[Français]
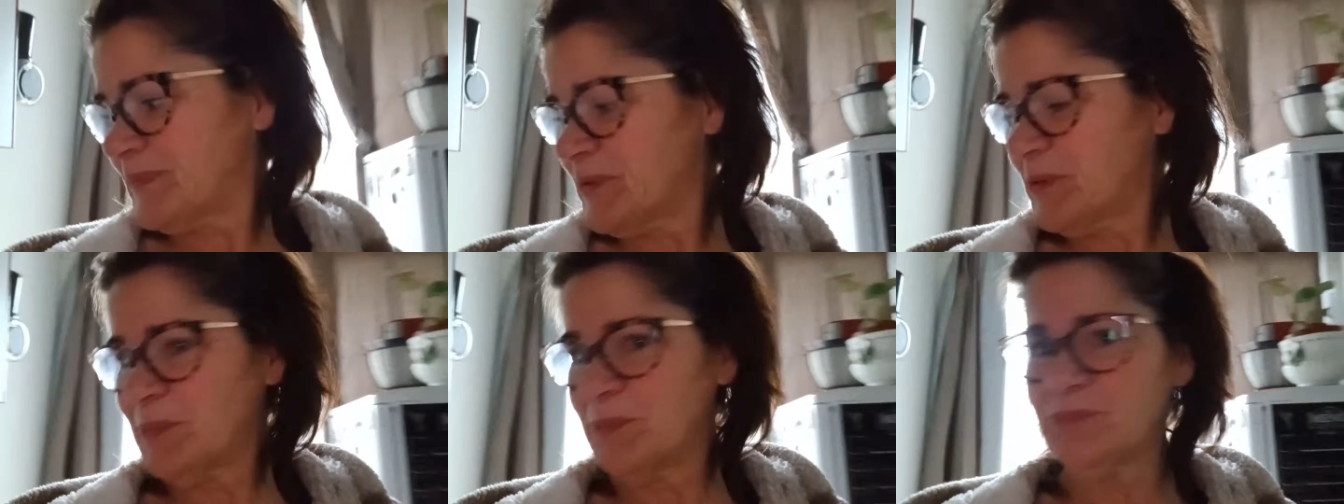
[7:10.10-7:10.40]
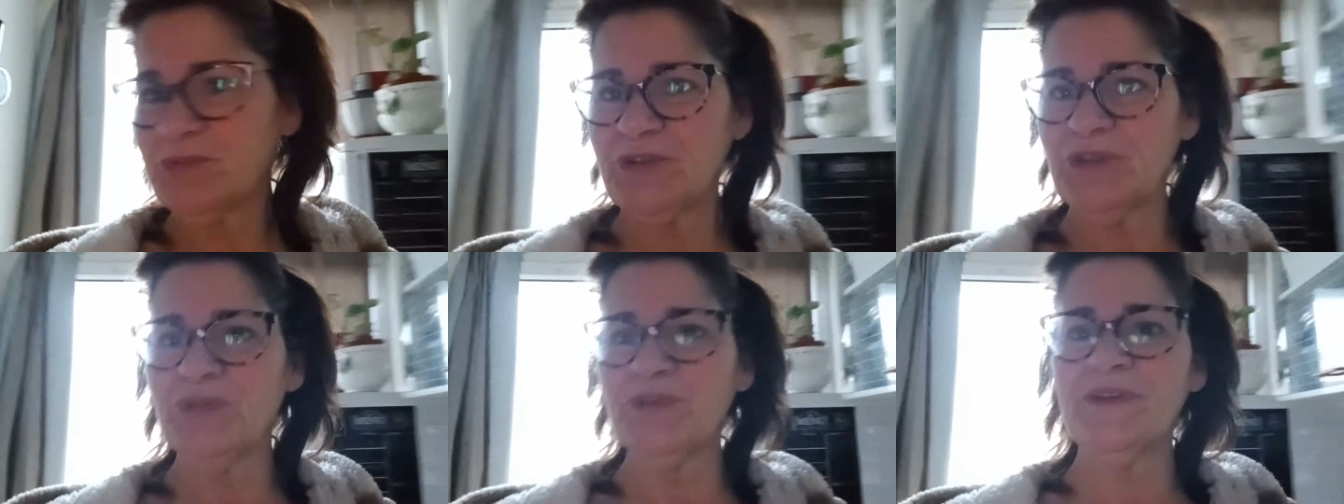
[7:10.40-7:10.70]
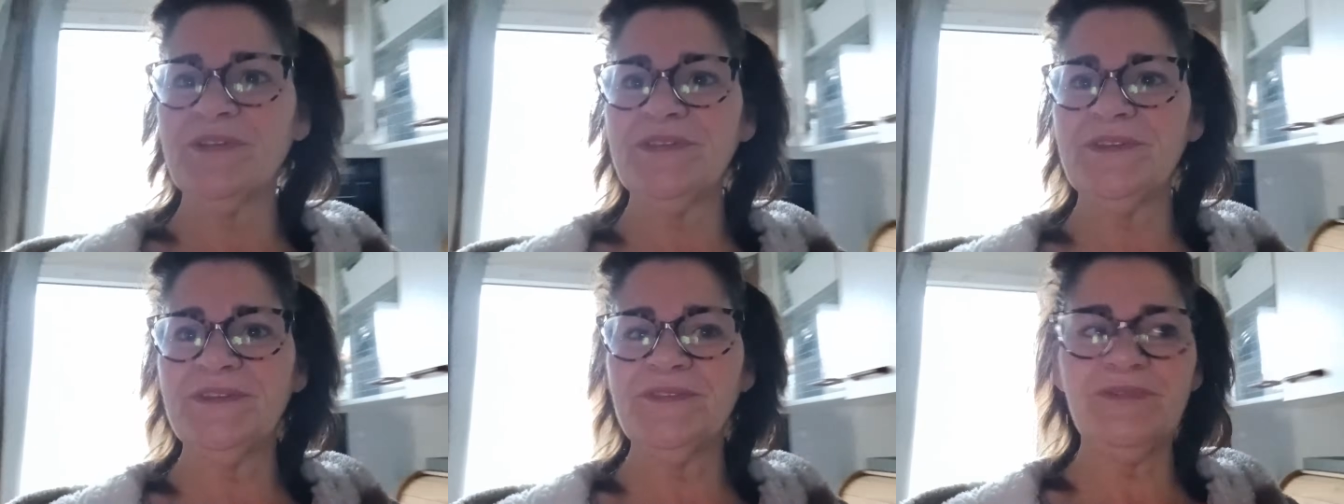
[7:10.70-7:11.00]
comme j'ai
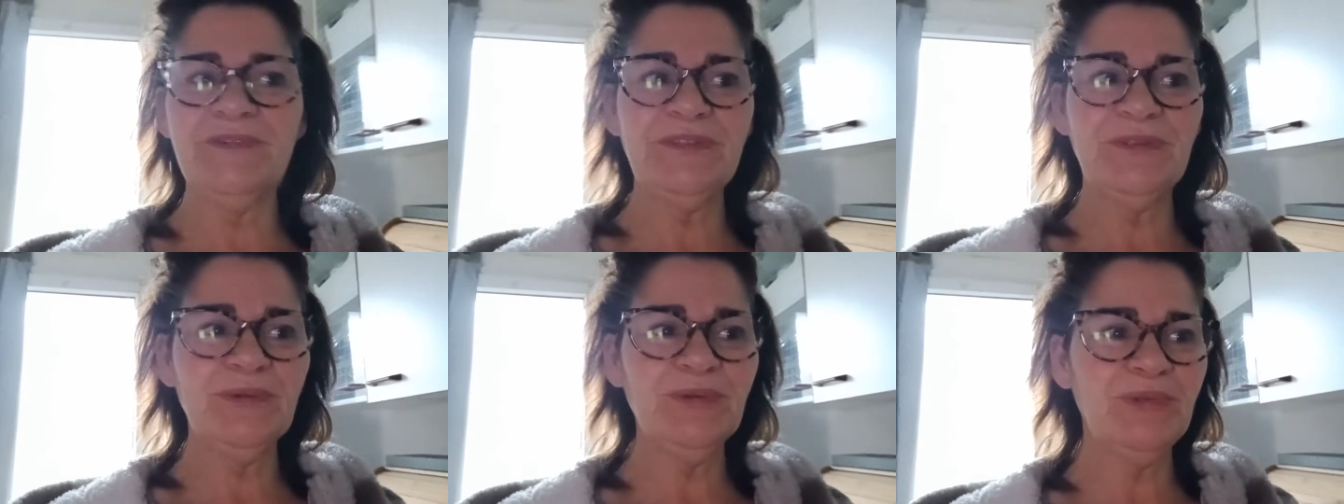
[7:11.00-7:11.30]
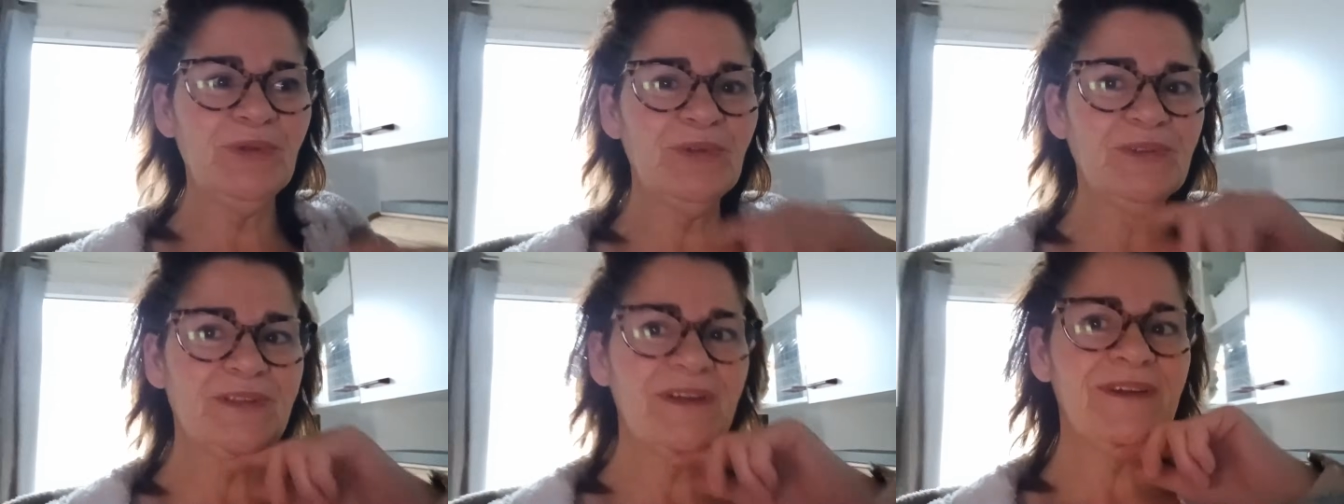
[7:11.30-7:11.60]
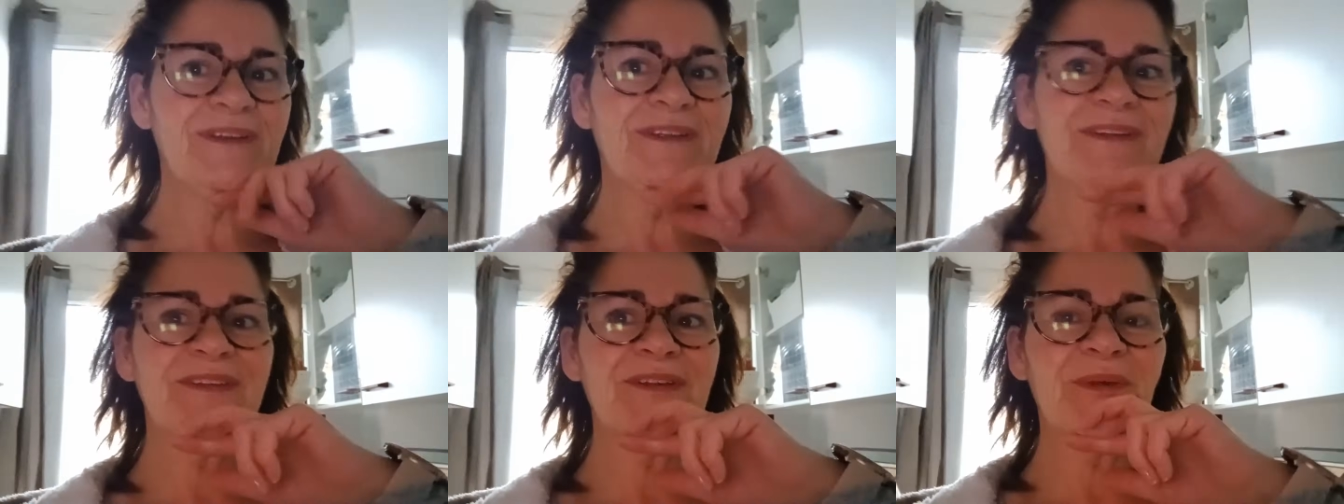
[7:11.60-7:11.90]
regardé une vidéo
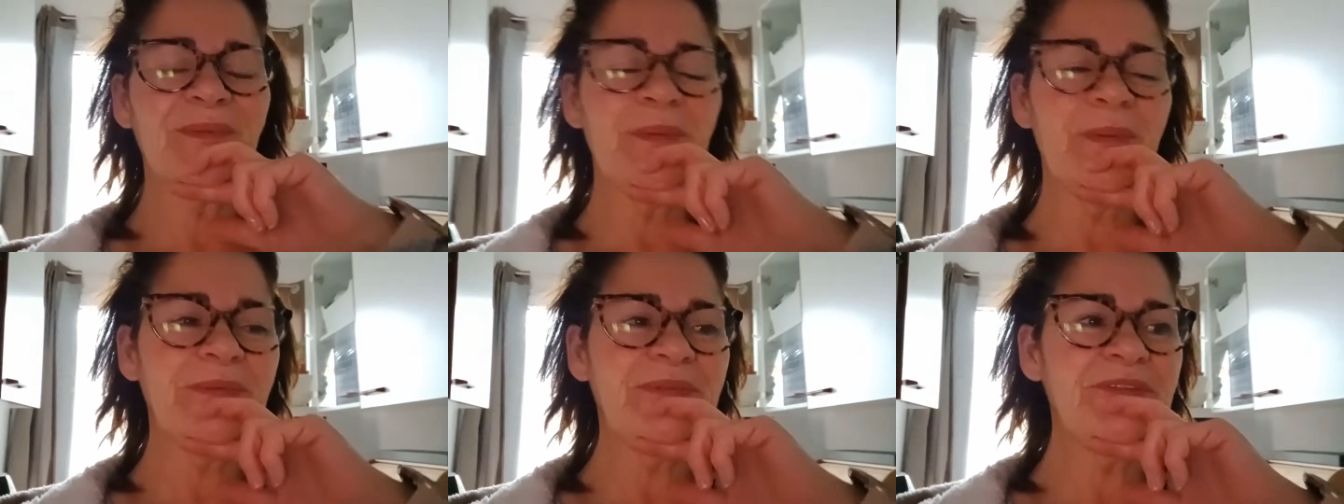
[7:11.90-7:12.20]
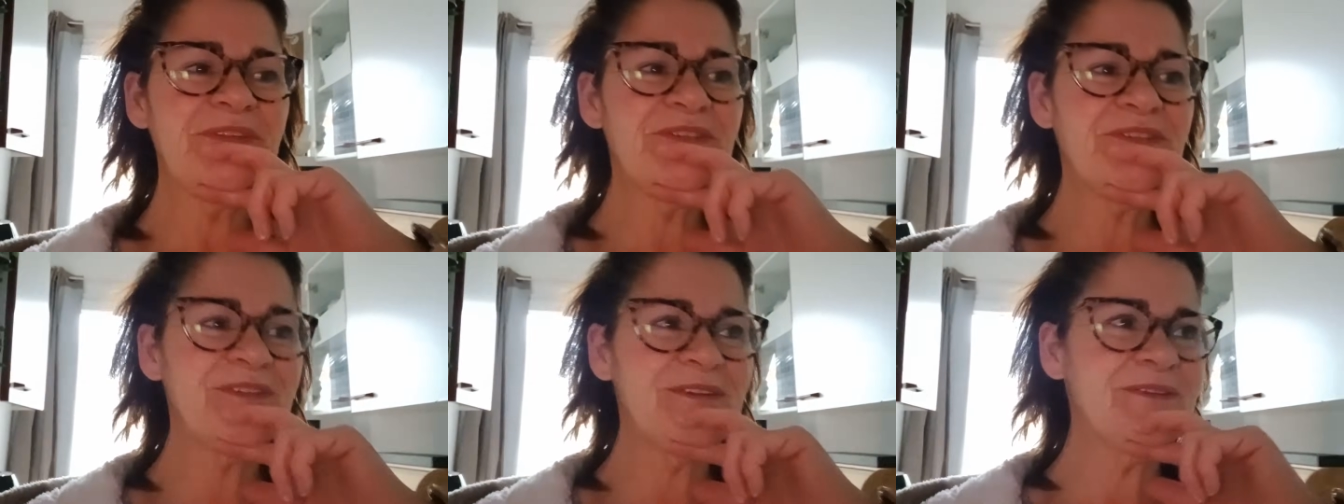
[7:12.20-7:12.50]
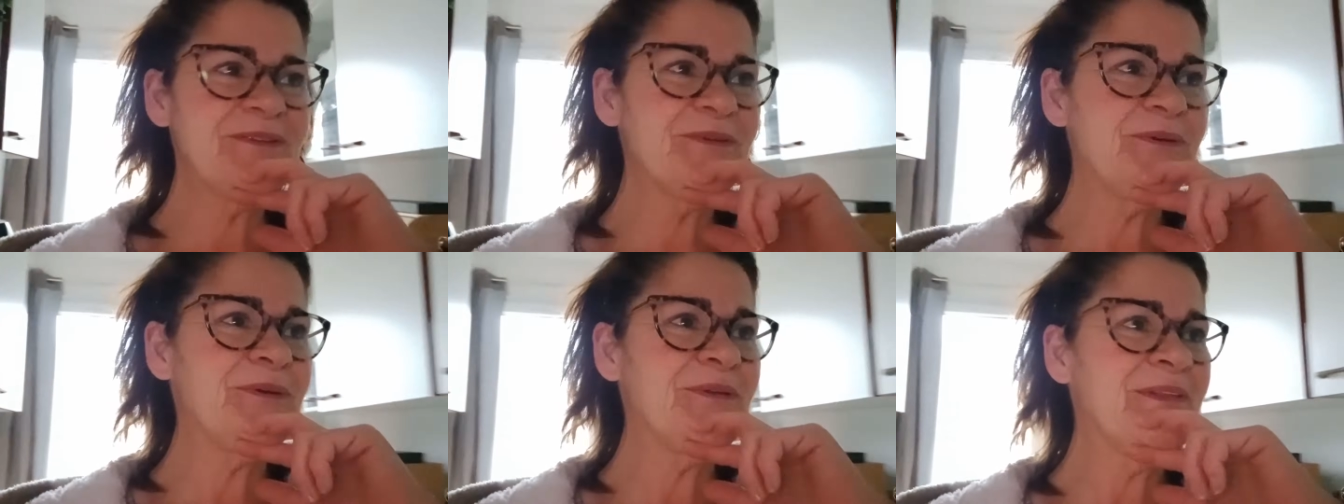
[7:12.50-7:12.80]
d'Olga, comme elle
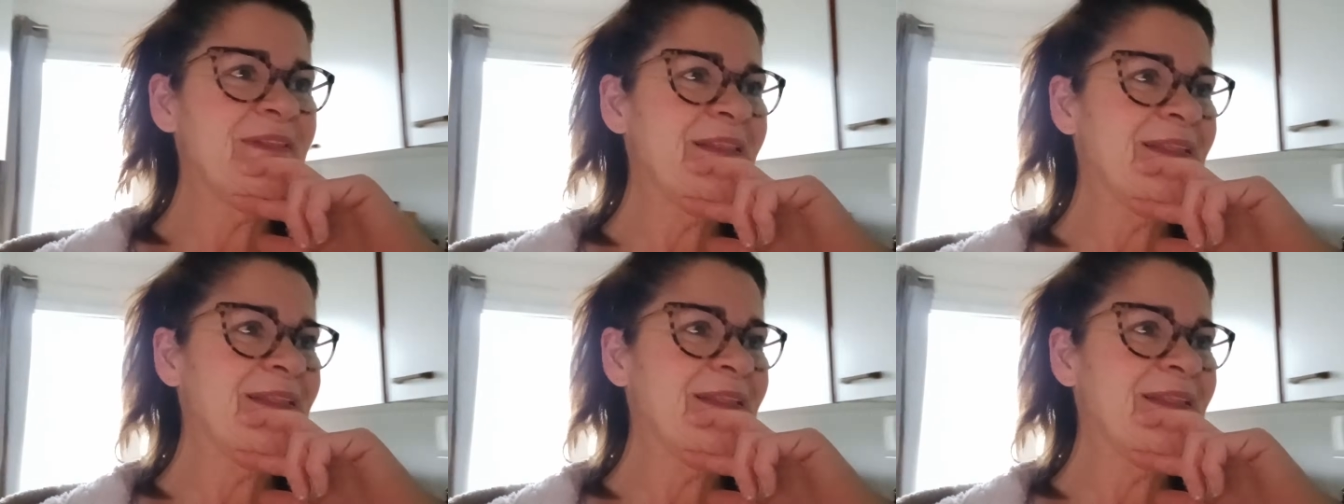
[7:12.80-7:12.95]
disait, euh,